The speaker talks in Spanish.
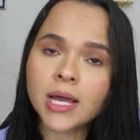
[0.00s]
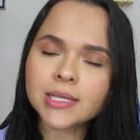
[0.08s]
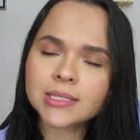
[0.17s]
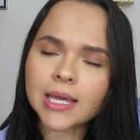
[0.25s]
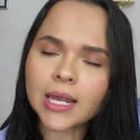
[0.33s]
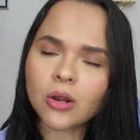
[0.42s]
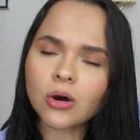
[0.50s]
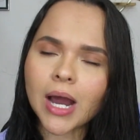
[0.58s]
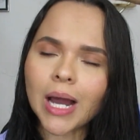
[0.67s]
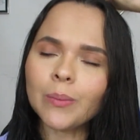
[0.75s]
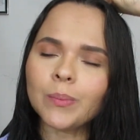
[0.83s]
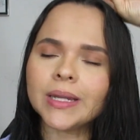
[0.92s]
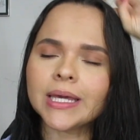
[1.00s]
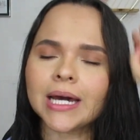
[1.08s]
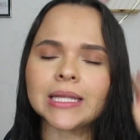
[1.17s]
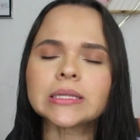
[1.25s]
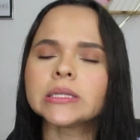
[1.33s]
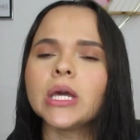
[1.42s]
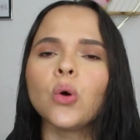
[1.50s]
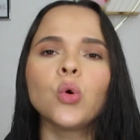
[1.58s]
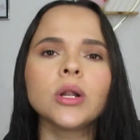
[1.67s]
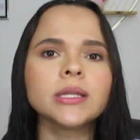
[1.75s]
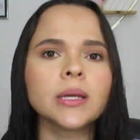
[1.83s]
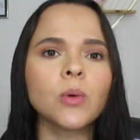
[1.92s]
se lo aplican de
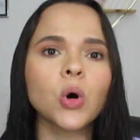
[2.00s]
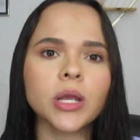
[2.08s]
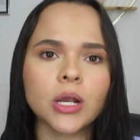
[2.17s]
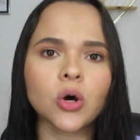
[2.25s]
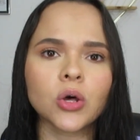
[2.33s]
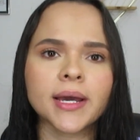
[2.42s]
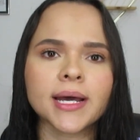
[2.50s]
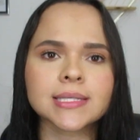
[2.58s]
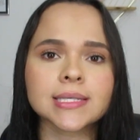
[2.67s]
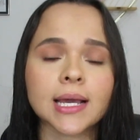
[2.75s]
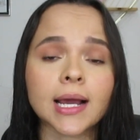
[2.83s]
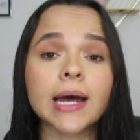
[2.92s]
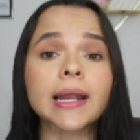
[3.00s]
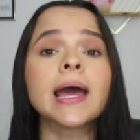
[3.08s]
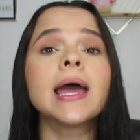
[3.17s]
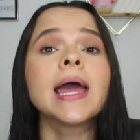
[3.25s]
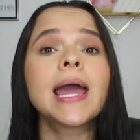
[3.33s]
último y lo dejan secar.